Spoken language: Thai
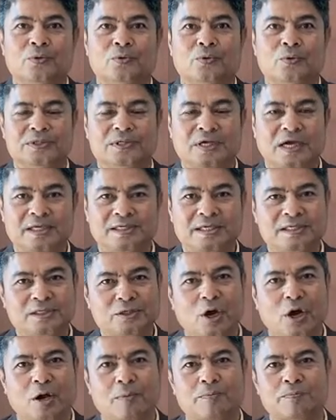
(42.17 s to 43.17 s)
คุณชัยชิด
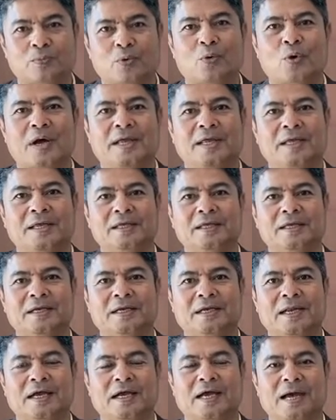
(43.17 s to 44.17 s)
ชอบป่วย
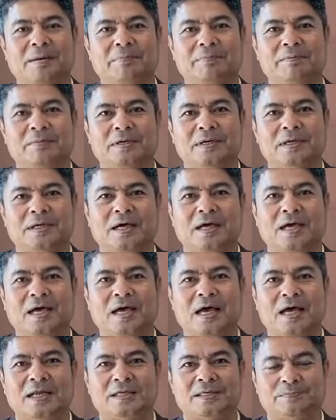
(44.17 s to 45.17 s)
นะครับเหลือ
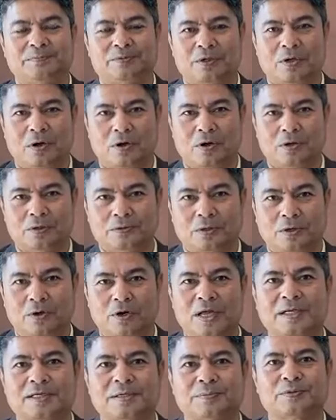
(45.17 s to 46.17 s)
ห้าสิบสอง สองร้
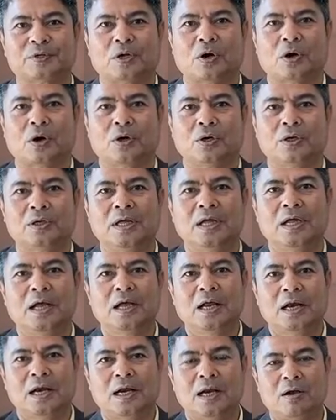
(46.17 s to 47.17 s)
อยห้าสิบสอง
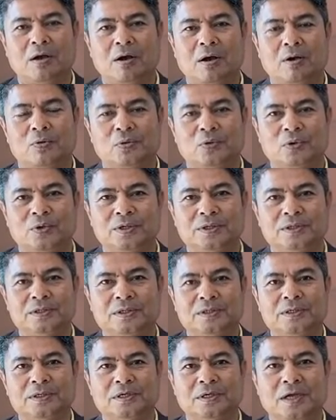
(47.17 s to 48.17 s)
แล้วก็คุณ
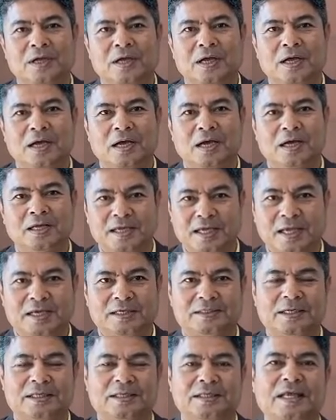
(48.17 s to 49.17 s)
เกียร
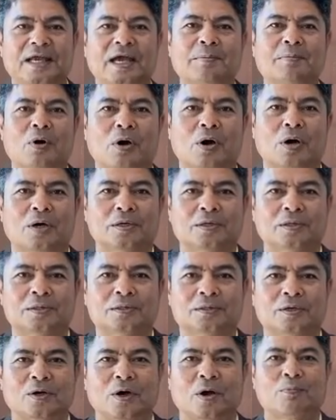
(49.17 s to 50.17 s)
ติสิทธิอมร
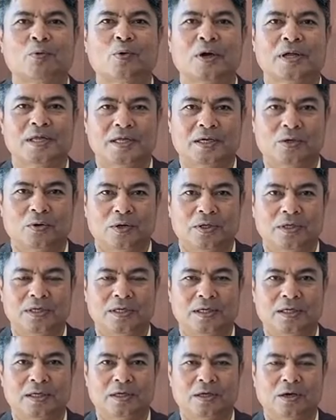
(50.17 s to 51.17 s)
ก็ป่วยอีกคนห
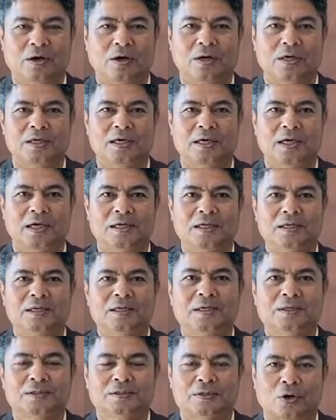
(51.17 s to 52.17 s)
นึ่งก็เหลือ
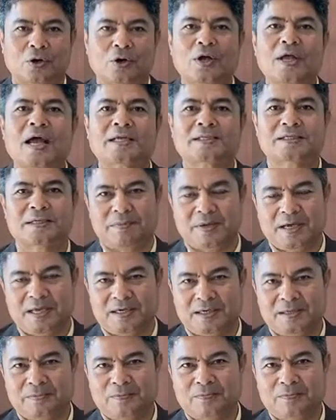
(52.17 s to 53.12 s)
สองร้อยห้าสิบเอ็ด